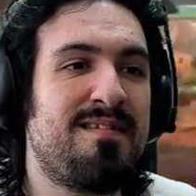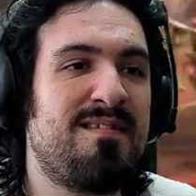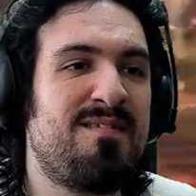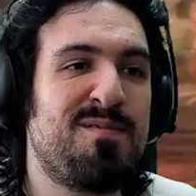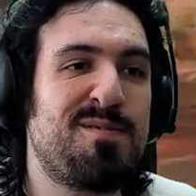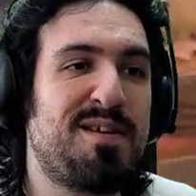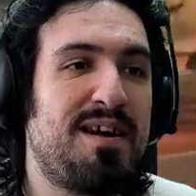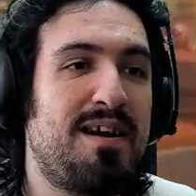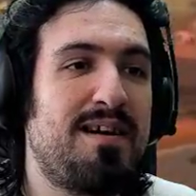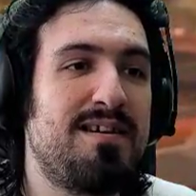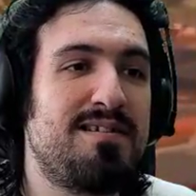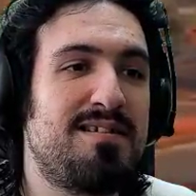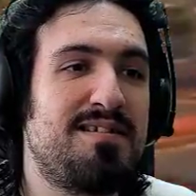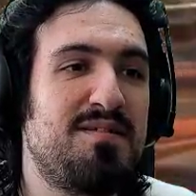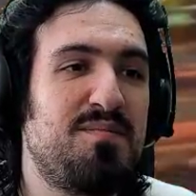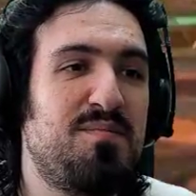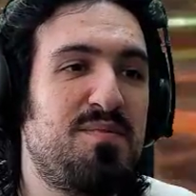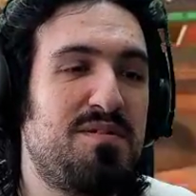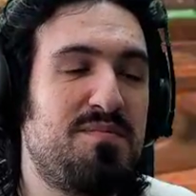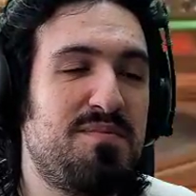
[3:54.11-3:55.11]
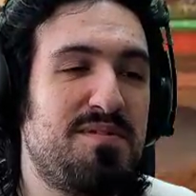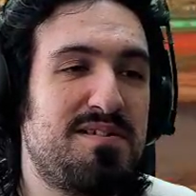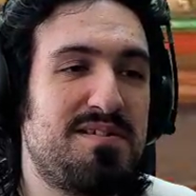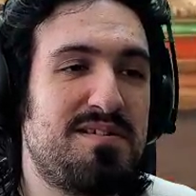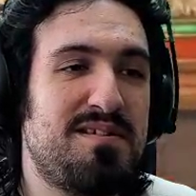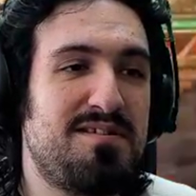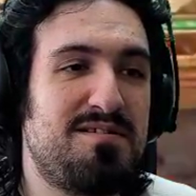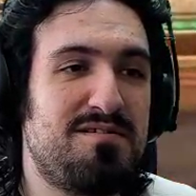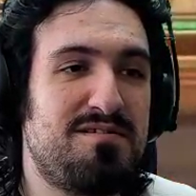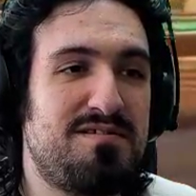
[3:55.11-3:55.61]
Вот как это, например,
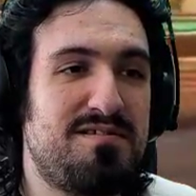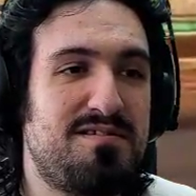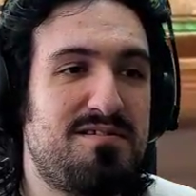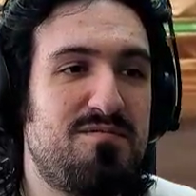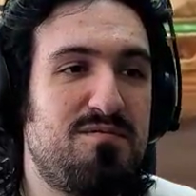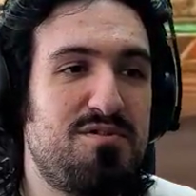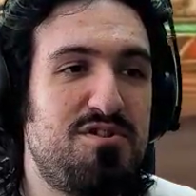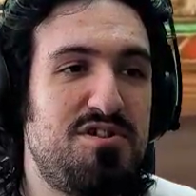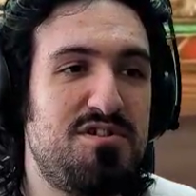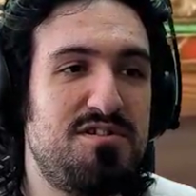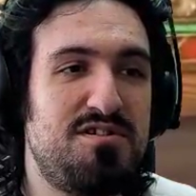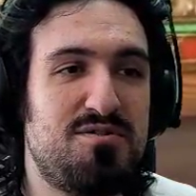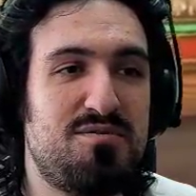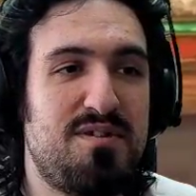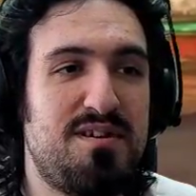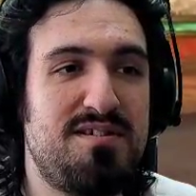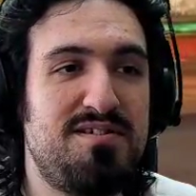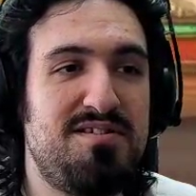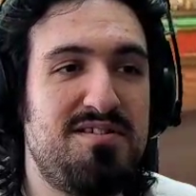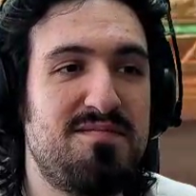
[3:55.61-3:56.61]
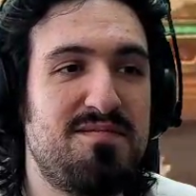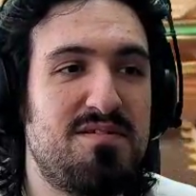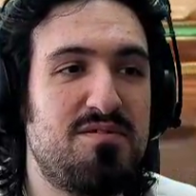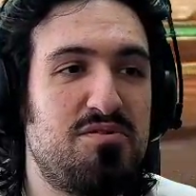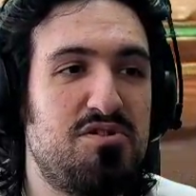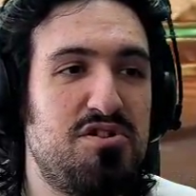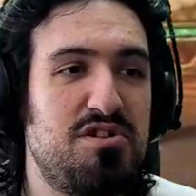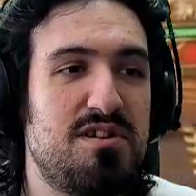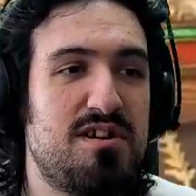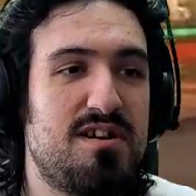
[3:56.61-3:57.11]
да, то есть очень ситуативные,
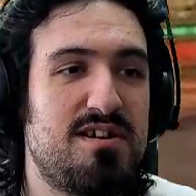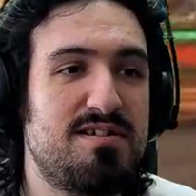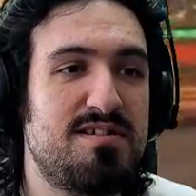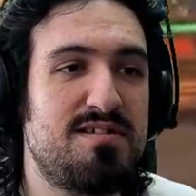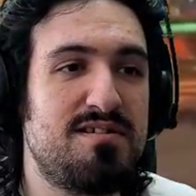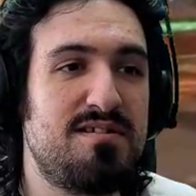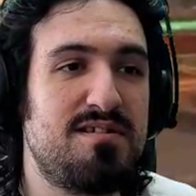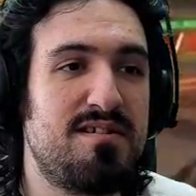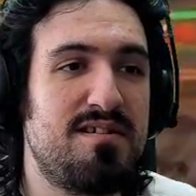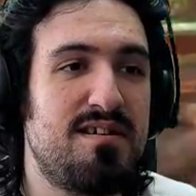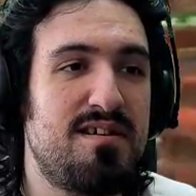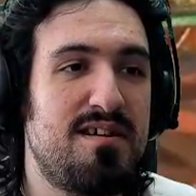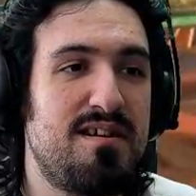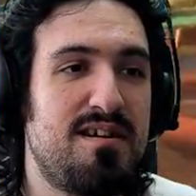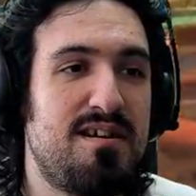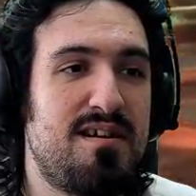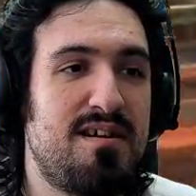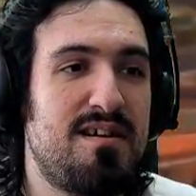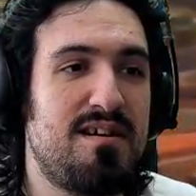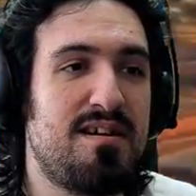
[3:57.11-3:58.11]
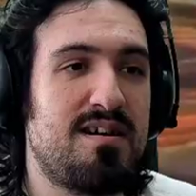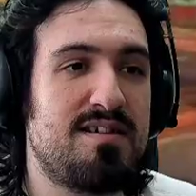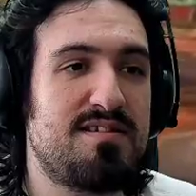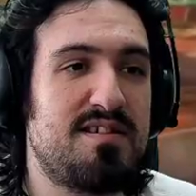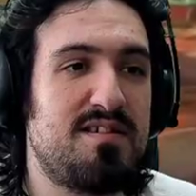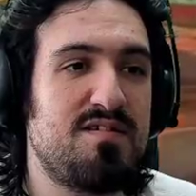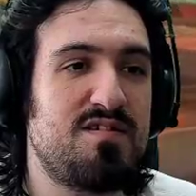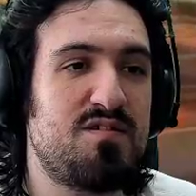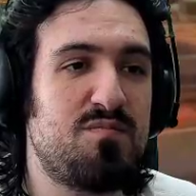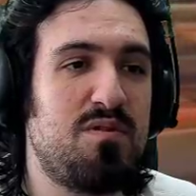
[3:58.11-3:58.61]
очень разные.
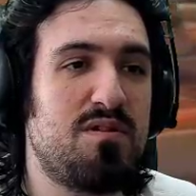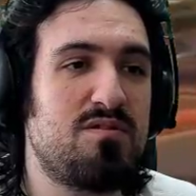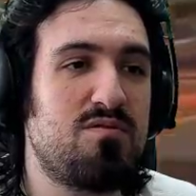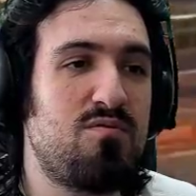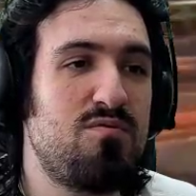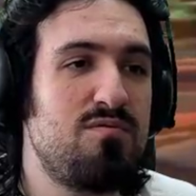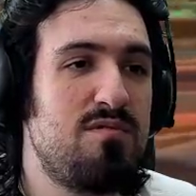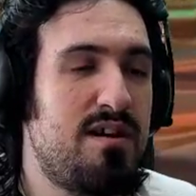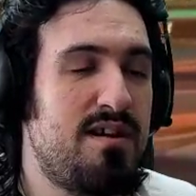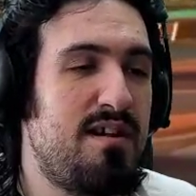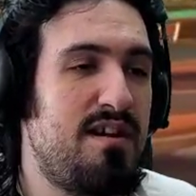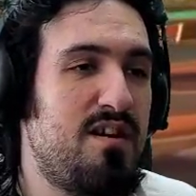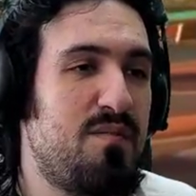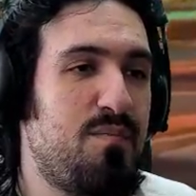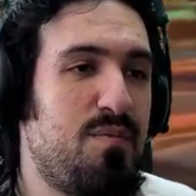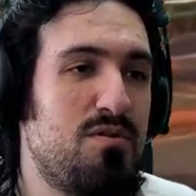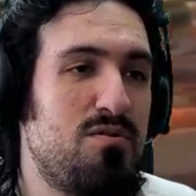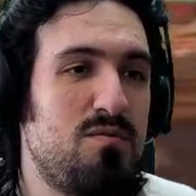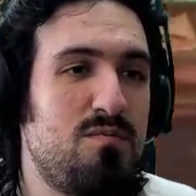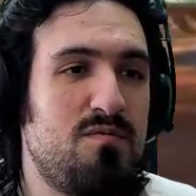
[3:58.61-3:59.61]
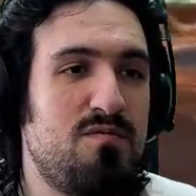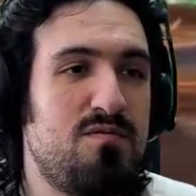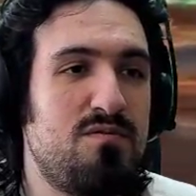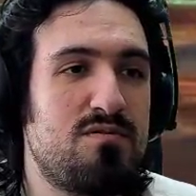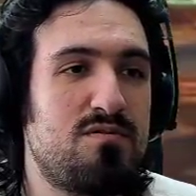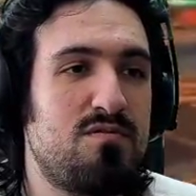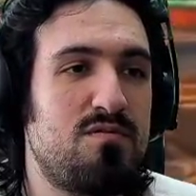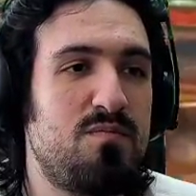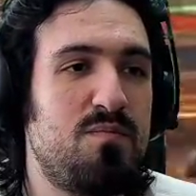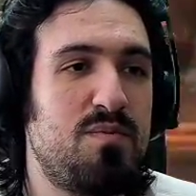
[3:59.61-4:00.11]
Казалось бы, откуда они их
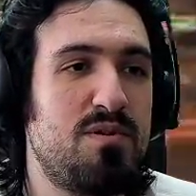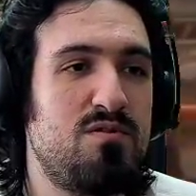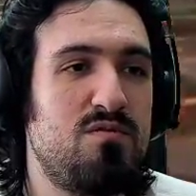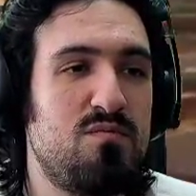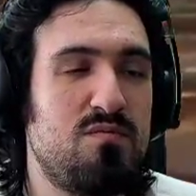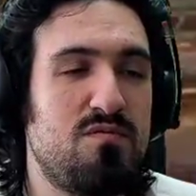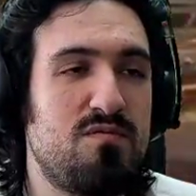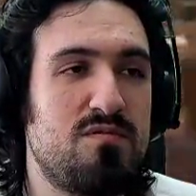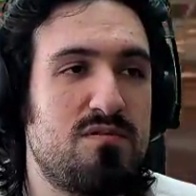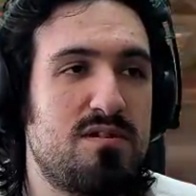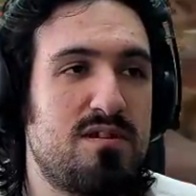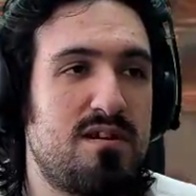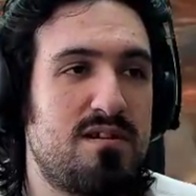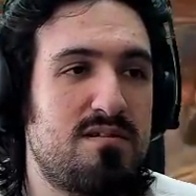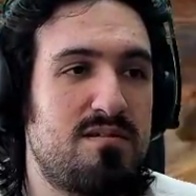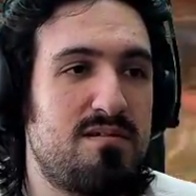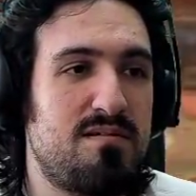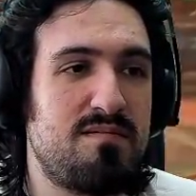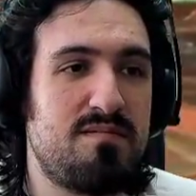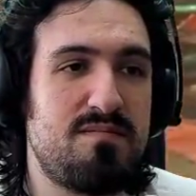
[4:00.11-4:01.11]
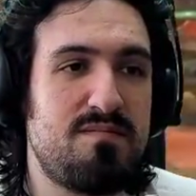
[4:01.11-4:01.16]
придумывают, но вот придумывают как-то.